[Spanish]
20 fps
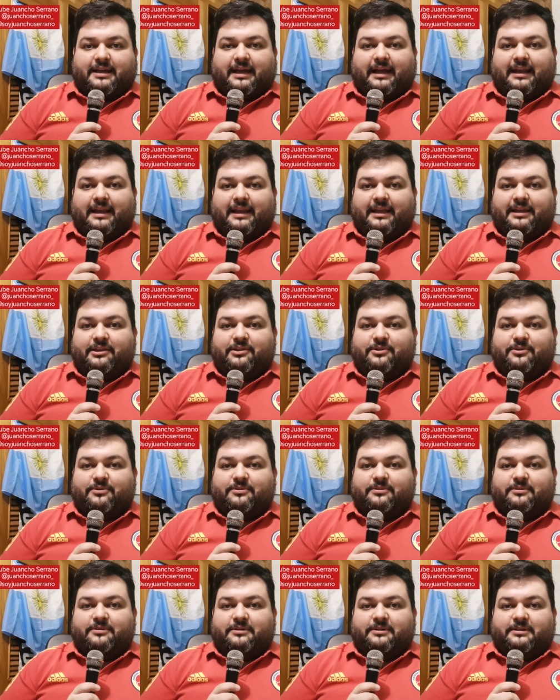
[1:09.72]

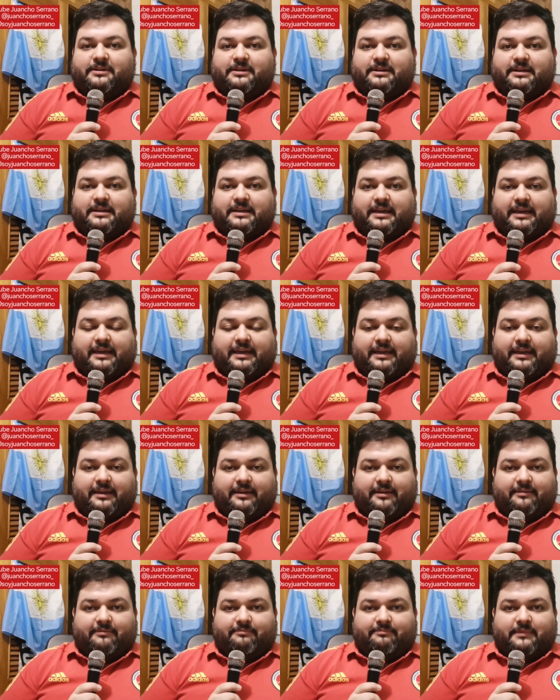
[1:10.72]
caleño,
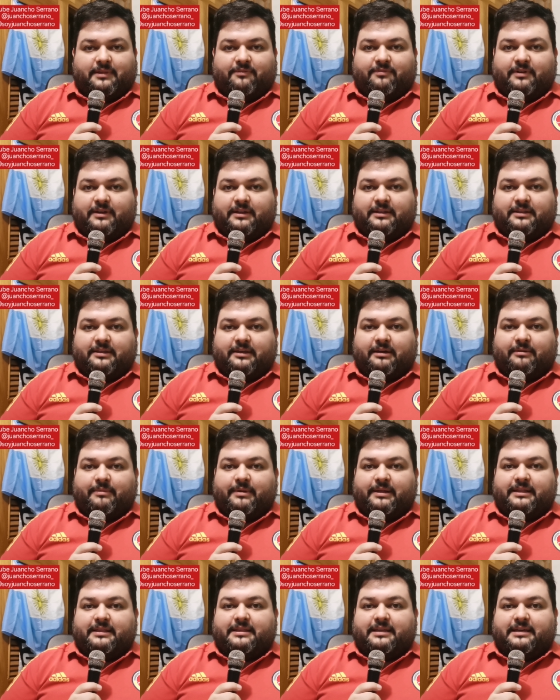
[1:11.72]
que
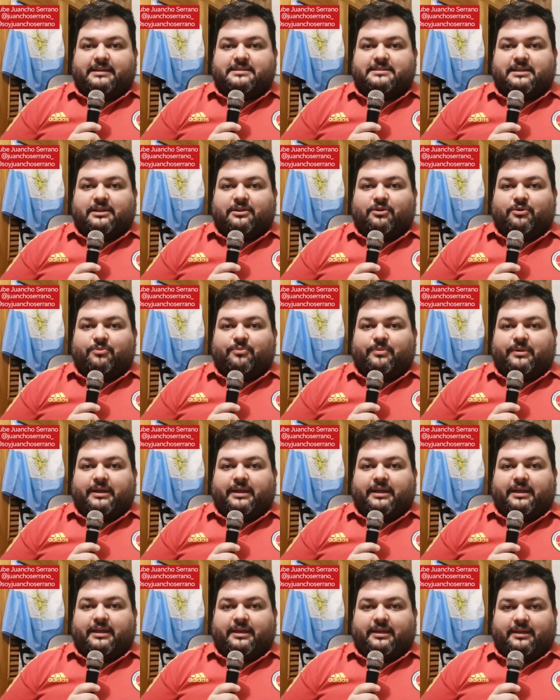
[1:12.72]
definitivamente es el
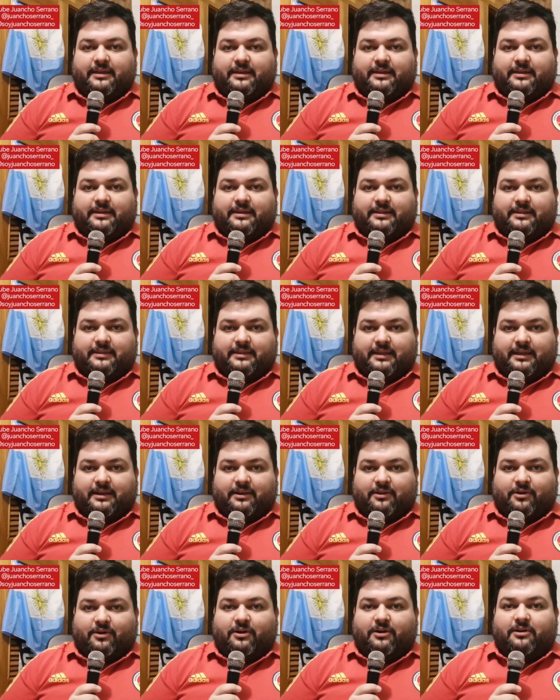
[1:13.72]
hombre
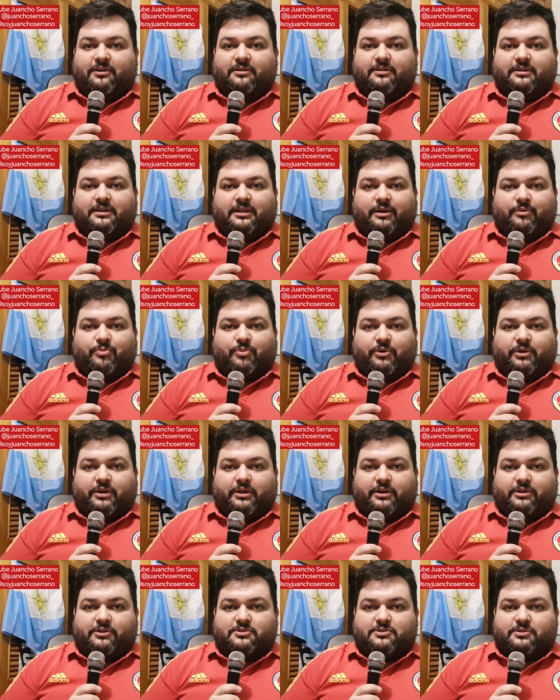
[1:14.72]
del gol, del
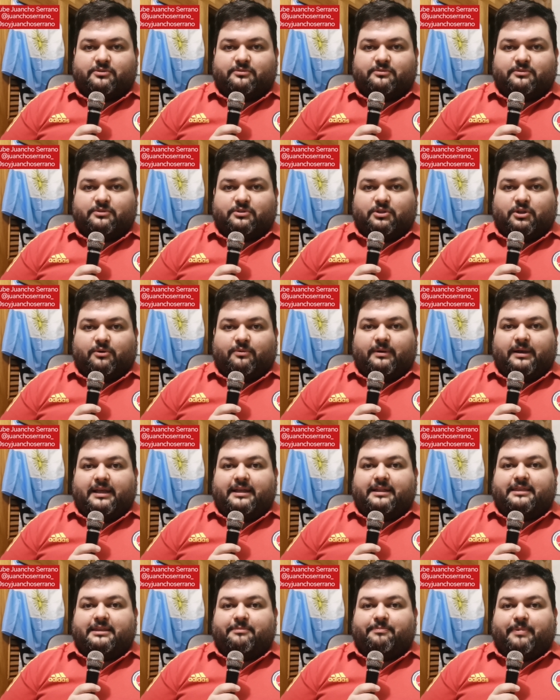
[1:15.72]
poderoso.
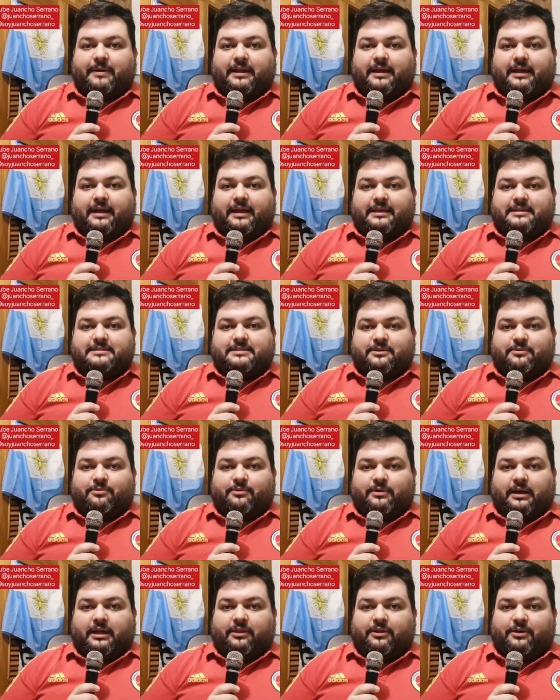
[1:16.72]
Doblete para este
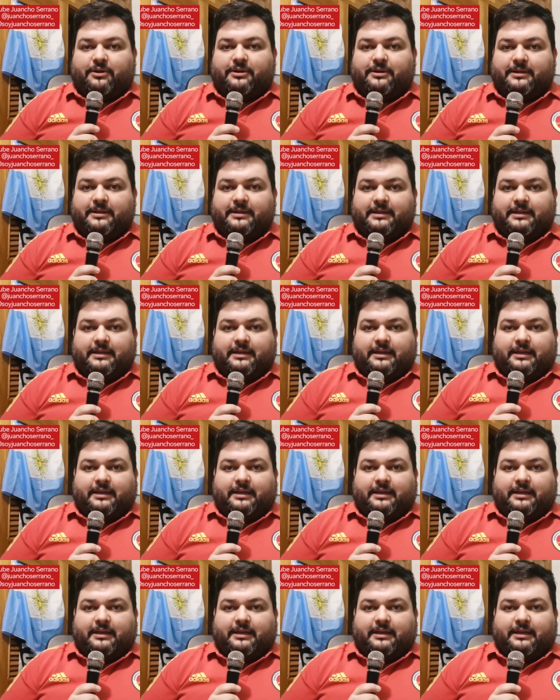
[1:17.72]
jugador